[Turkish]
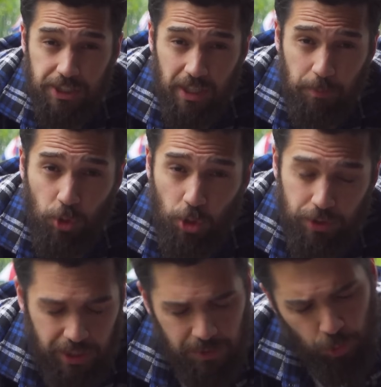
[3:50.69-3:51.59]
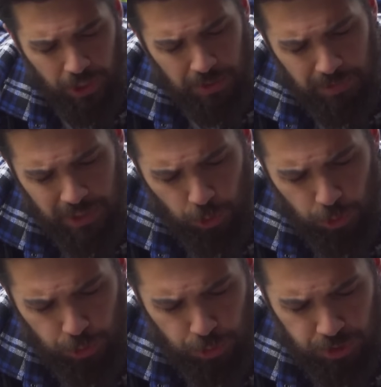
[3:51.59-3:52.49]
İşte bu noktada bu elimde
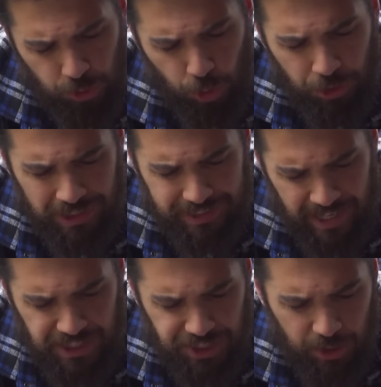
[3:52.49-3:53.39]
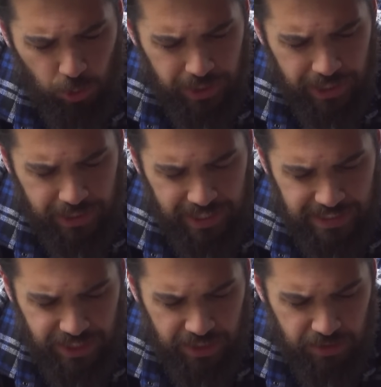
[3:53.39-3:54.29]
gördüğünüz oil catch can olarak
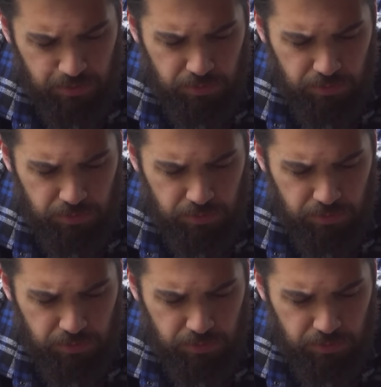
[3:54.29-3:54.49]
geçen